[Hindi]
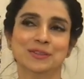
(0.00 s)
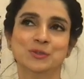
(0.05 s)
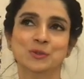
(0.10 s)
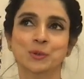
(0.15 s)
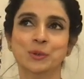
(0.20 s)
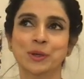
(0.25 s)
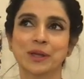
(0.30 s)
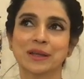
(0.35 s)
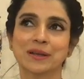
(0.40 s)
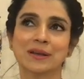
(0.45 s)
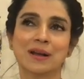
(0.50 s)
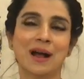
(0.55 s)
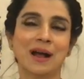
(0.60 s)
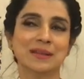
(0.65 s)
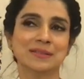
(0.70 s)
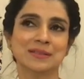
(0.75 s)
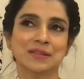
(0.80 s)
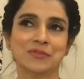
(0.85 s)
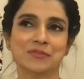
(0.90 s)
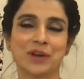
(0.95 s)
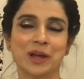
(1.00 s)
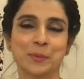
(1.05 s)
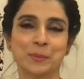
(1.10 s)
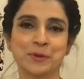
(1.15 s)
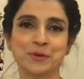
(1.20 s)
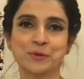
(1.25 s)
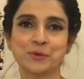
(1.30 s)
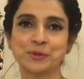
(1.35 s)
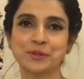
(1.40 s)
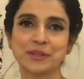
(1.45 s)
जो एक ख़ास
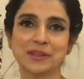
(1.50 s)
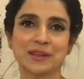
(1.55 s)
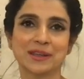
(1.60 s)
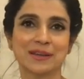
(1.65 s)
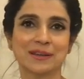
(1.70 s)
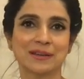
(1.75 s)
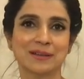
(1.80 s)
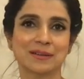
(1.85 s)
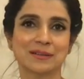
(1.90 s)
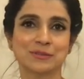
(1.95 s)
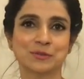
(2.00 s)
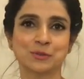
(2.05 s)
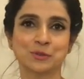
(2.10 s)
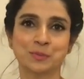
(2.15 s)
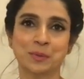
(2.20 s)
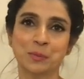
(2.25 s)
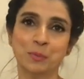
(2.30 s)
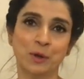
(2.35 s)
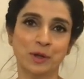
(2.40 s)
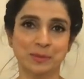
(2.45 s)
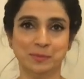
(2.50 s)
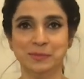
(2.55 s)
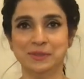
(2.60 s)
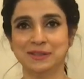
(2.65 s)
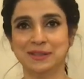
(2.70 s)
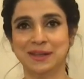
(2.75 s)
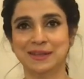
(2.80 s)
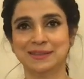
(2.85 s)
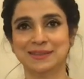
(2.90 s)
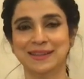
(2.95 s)
इन्वायरमेंट होती है उसमें बहुत
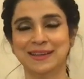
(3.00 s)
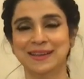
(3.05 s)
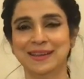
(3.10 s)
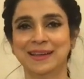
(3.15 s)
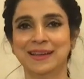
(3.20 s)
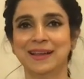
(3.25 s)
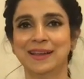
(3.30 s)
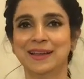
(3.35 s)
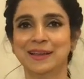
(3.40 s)
मज़ा आता है